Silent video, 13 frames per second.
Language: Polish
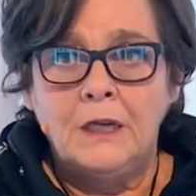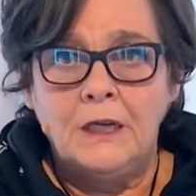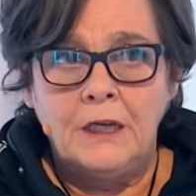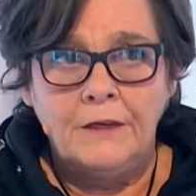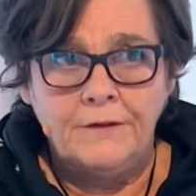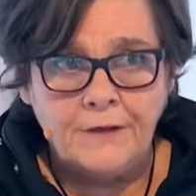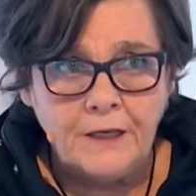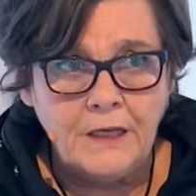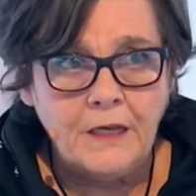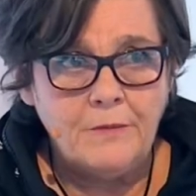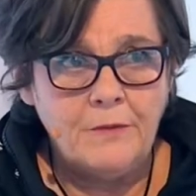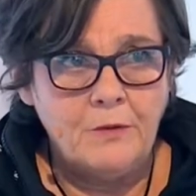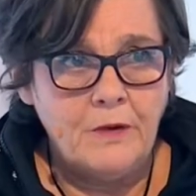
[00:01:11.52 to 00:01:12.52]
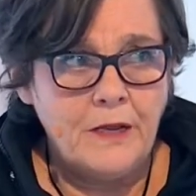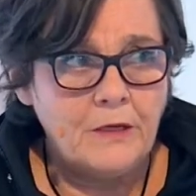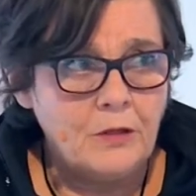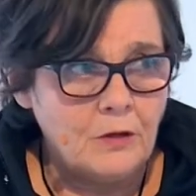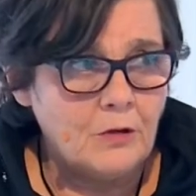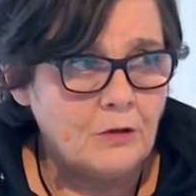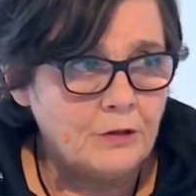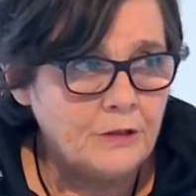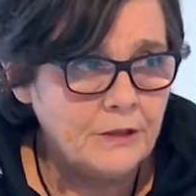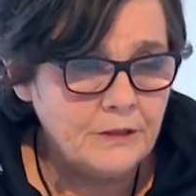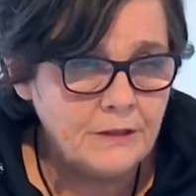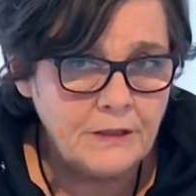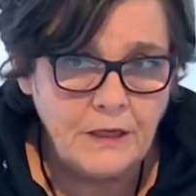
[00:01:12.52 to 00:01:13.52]
I w kinie był lektor
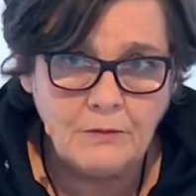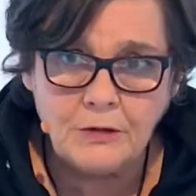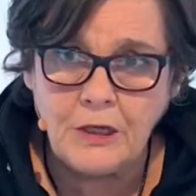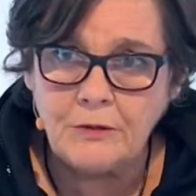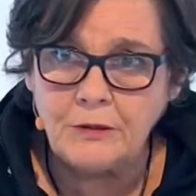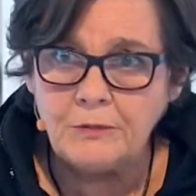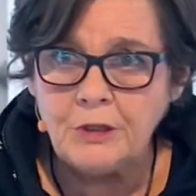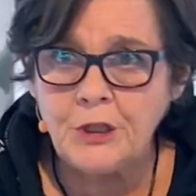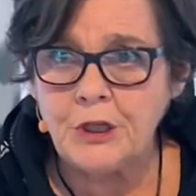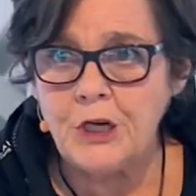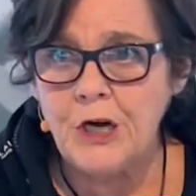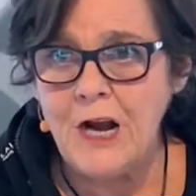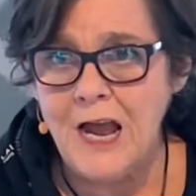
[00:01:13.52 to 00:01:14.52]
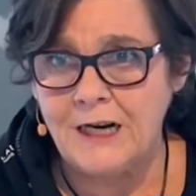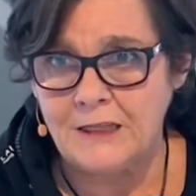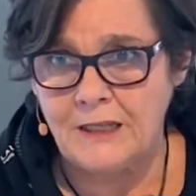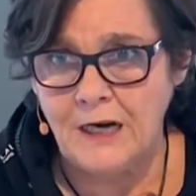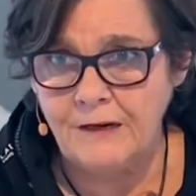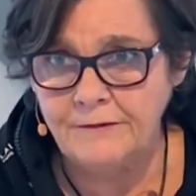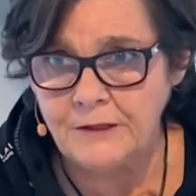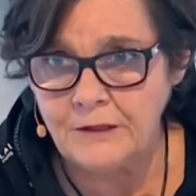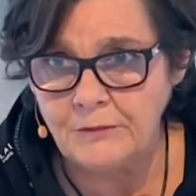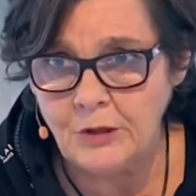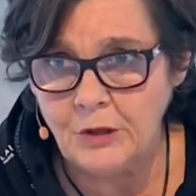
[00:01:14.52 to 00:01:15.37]
rosyjski. Ja myślałam, że mnie szlak trafi, że mnie